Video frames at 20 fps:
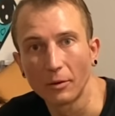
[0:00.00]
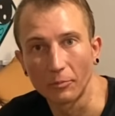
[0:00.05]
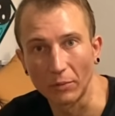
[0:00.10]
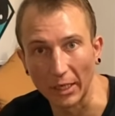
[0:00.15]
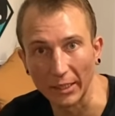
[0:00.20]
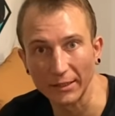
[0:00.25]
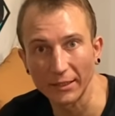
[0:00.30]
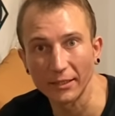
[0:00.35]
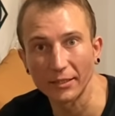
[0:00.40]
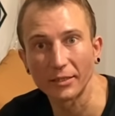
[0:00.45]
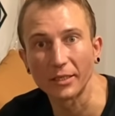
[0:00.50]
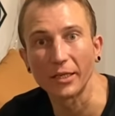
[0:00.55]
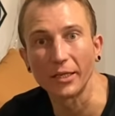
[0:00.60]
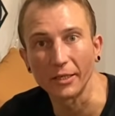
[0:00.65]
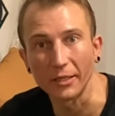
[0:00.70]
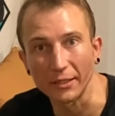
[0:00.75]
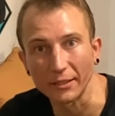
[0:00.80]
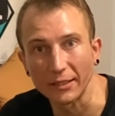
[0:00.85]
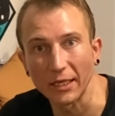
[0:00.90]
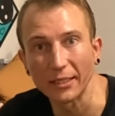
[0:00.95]
Процесс
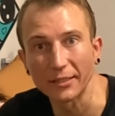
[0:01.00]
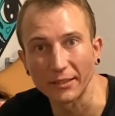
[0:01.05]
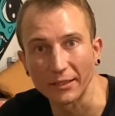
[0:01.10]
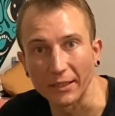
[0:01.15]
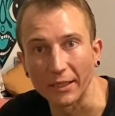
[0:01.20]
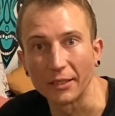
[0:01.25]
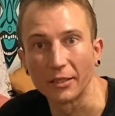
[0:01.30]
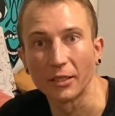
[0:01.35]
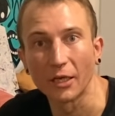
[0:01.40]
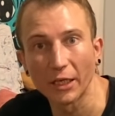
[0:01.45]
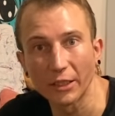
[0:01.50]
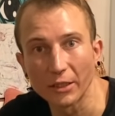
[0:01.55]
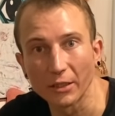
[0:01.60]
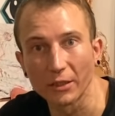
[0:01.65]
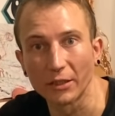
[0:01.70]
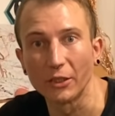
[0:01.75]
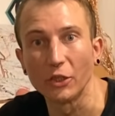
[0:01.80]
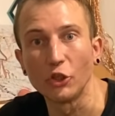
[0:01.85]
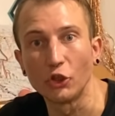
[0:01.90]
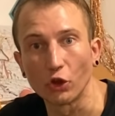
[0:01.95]
токенизации
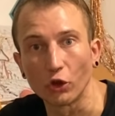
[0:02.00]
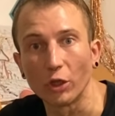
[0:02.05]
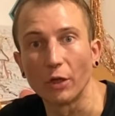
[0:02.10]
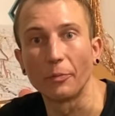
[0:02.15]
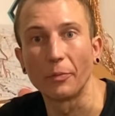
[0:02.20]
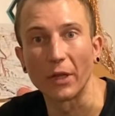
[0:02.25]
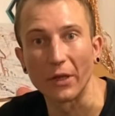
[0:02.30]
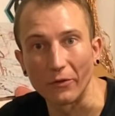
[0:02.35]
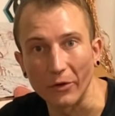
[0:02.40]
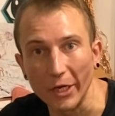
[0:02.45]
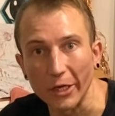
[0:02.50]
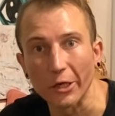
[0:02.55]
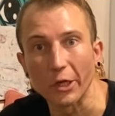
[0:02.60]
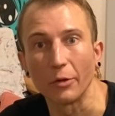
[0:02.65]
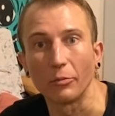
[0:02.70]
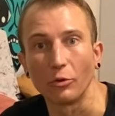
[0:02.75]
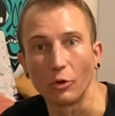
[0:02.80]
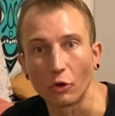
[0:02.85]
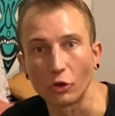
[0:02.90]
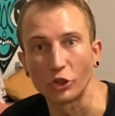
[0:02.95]
начался еще до появления
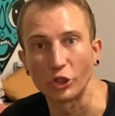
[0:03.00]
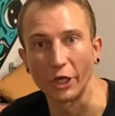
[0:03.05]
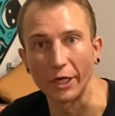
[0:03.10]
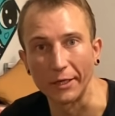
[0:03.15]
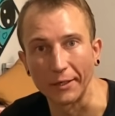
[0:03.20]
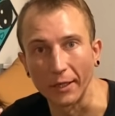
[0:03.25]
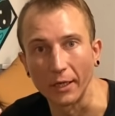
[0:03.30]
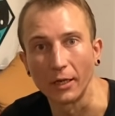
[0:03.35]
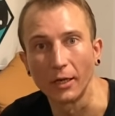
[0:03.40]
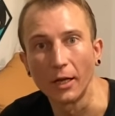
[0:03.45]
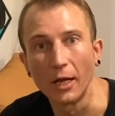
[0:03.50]
блокчейна,